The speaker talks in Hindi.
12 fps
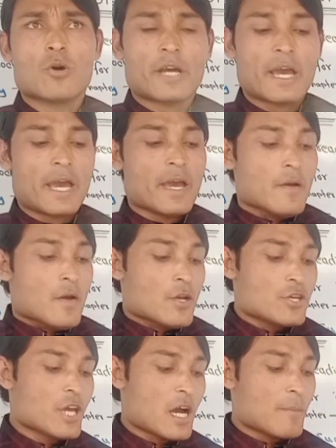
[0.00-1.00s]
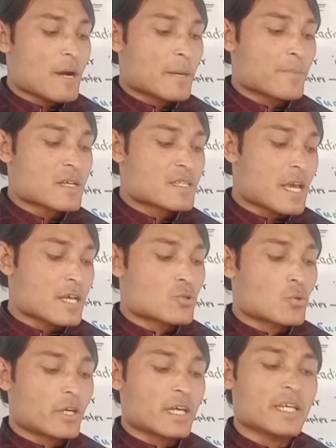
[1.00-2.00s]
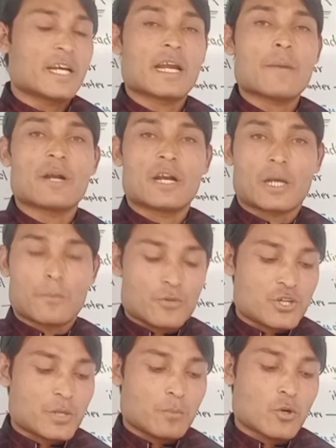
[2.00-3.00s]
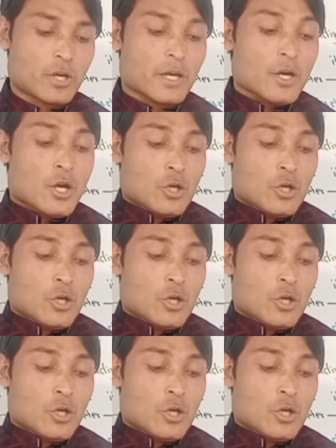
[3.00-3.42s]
बुक है ये हमारे पास क्या इसको कहते हैं ग्रामर एंड कंपोजिशन बुक है